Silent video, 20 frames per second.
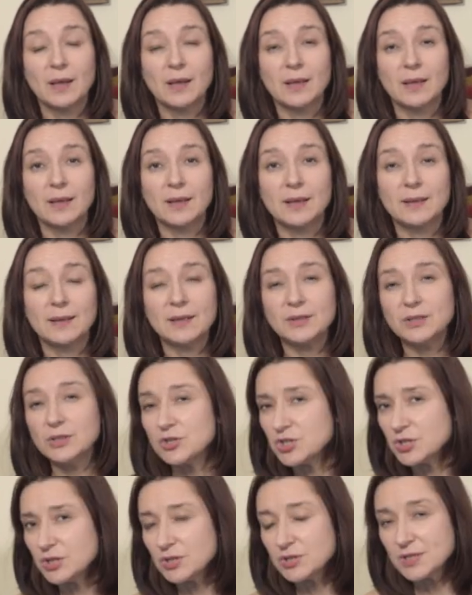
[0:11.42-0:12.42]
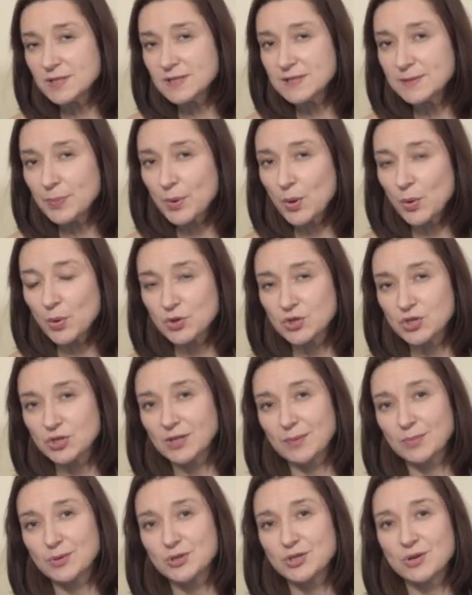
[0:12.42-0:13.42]
E, dlatego, że dosyć sporo
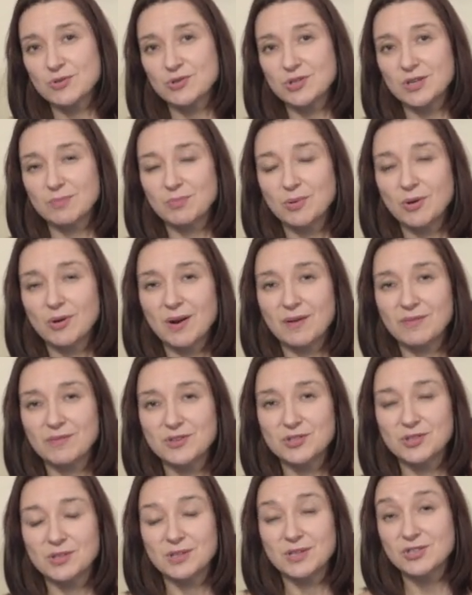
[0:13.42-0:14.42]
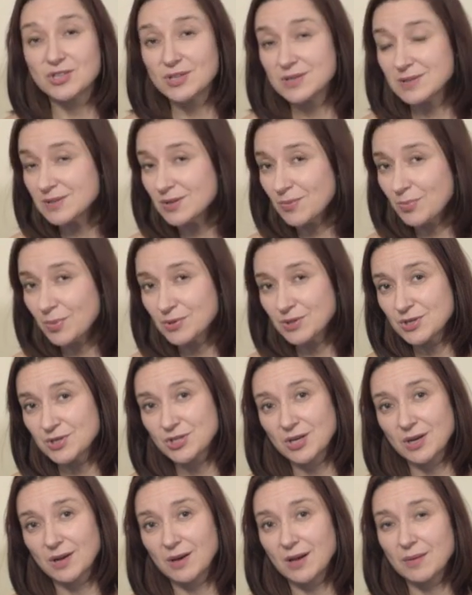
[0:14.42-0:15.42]
czytam książek biograficznych i często po nie
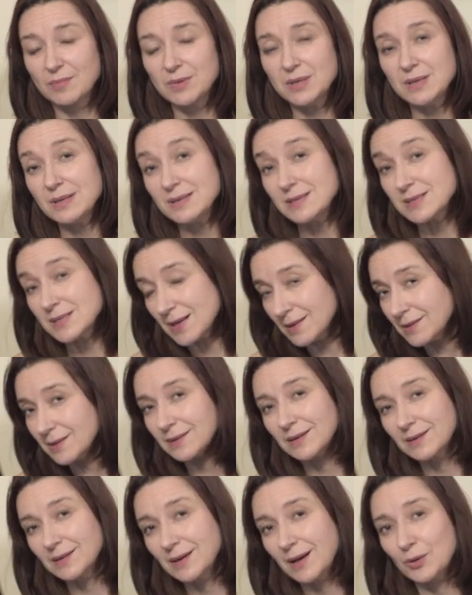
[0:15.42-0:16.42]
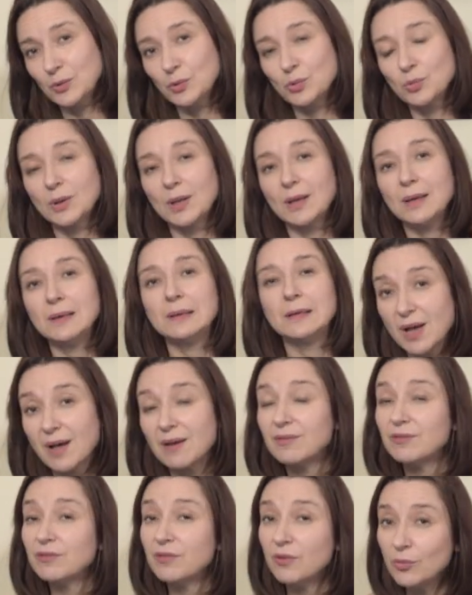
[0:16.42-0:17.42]
sięgam i cenię ten gatunek,
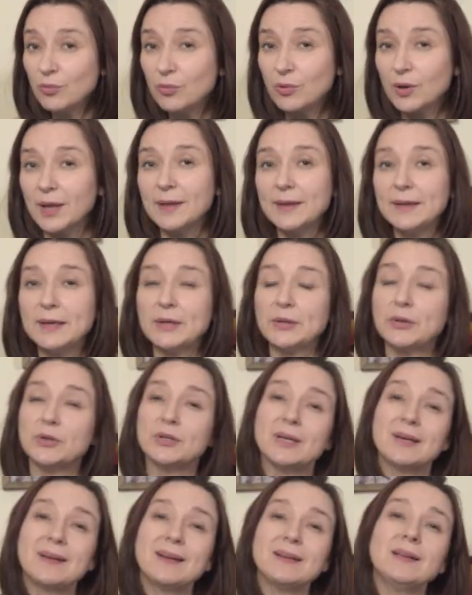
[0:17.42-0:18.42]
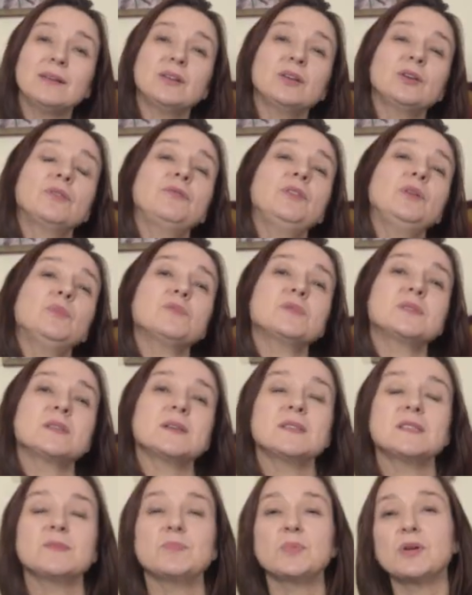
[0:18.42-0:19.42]
a w ogóle do nagrania tego filmu
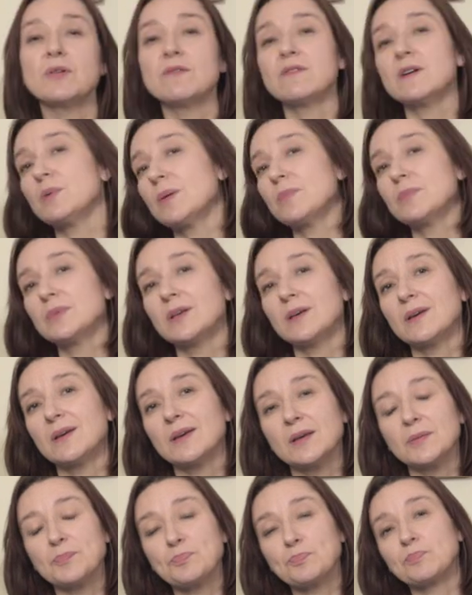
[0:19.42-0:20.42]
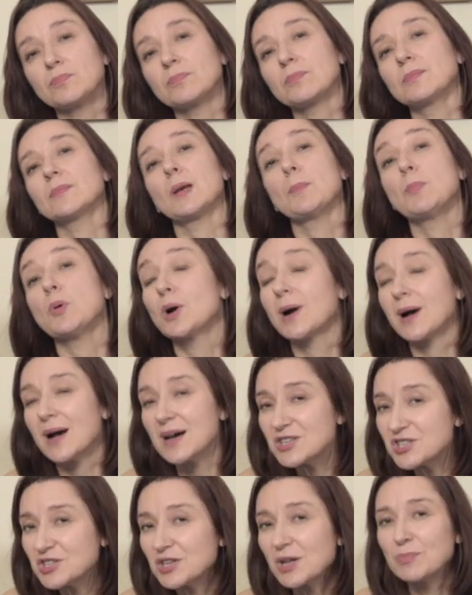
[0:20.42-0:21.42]
zainspirowała mnie mm,
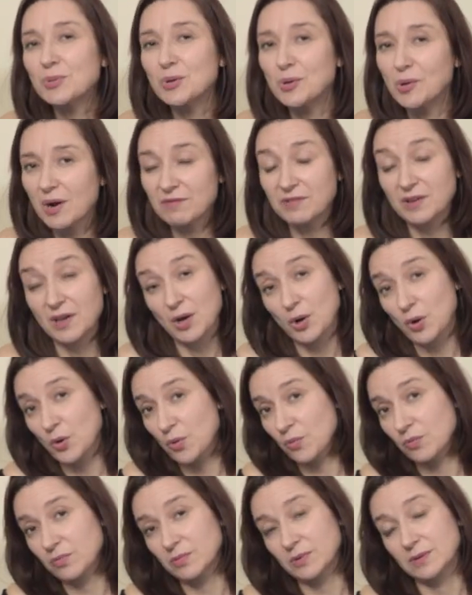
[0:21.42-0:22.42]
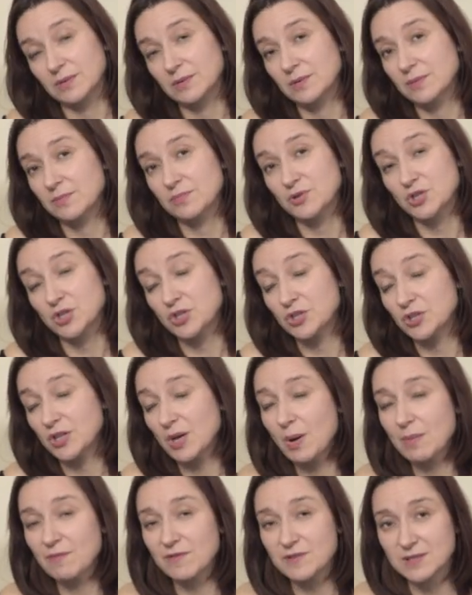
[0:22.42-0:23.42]
pokaźna biografia, jaką e,
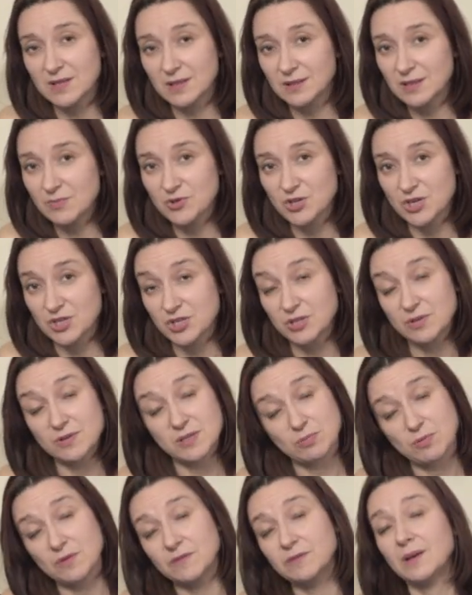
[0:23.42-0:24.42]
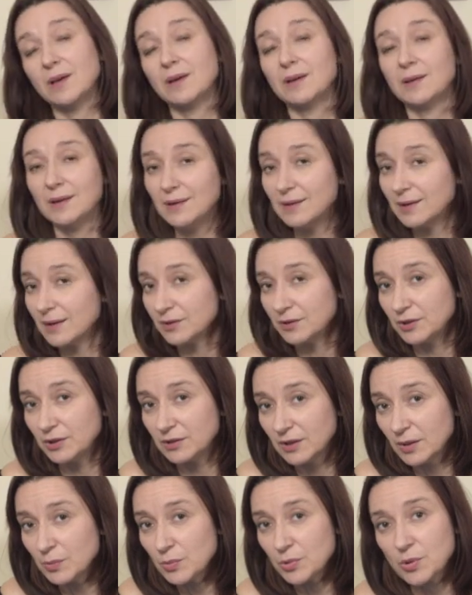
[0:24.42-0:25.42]
przeczytałam w ostatnim czasie, dosłownie kilka
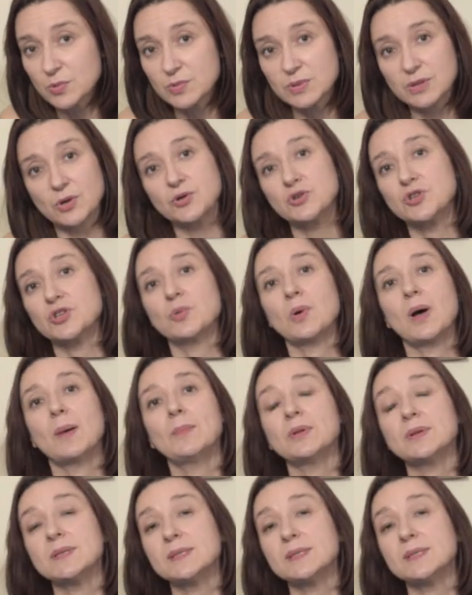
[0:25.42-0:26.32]
dni temu ją skończyłam.